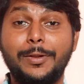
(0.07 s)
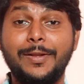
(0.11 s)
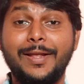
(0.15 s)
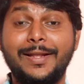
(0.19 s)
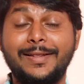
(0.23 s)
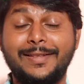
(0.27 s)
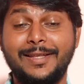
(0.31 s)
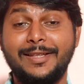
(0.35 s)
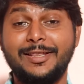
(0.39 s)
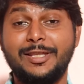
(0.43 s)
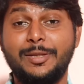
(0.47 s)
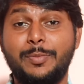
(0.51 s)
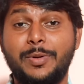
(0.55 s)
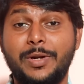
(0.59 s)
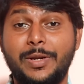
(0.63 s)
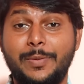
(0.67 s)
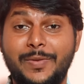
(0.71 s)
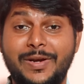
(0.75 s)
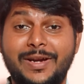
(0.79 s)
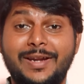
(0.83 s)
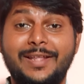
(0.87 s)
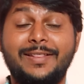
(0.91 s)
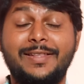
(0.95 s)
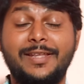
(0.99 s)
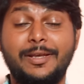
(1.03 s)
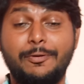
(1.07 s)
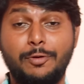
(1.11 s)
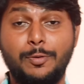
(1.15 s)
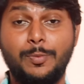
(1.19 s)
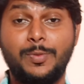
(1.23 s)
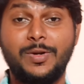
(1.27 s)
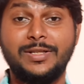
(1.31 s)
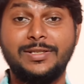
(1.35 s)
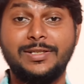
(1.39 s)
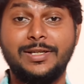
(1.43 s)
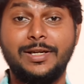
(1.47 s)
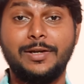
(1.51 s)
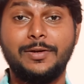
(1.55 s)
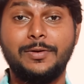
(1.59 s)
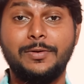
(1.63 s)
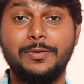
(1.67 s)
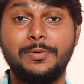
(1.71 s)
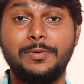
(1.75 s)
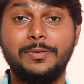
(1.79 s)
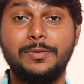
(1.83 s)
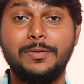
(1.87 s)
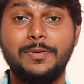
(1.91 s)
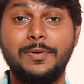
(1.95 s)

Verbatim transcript: అత్యంత ప్రియమైన దేవుని ప్రజలకు